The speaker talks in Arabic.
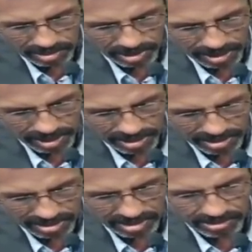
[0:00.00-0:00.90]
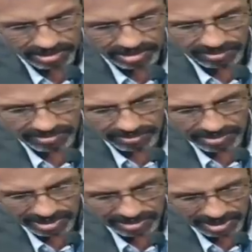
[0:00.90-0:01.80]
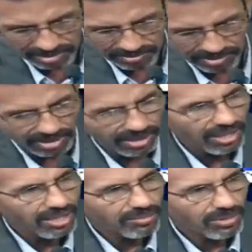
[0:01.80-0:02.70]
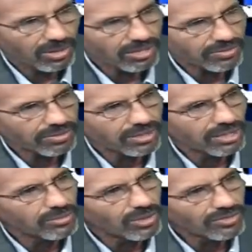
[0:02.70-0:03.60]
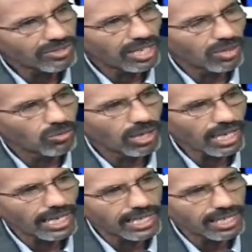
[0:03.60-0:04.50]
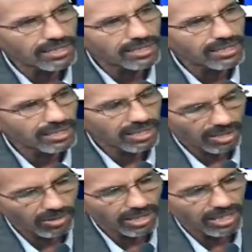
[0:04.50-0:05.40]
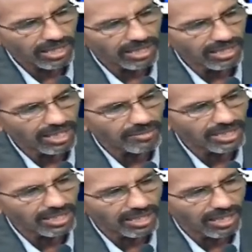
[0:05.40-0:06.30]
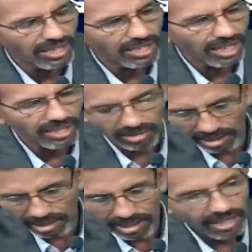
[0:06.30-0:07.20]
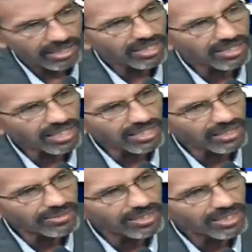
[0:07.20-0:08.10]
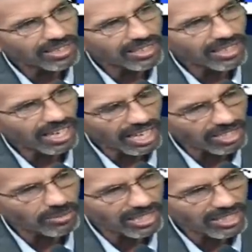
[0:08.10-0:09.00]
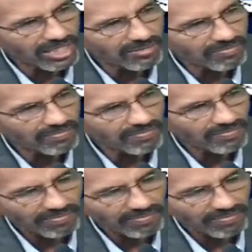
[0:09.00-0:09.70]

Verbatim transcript: ايضا نشكركم بوصف بوصف بوصفنا اول قناه اول اعلاميه على الاقل الحرة تستضيف آه، قاضي موريتاني نعم.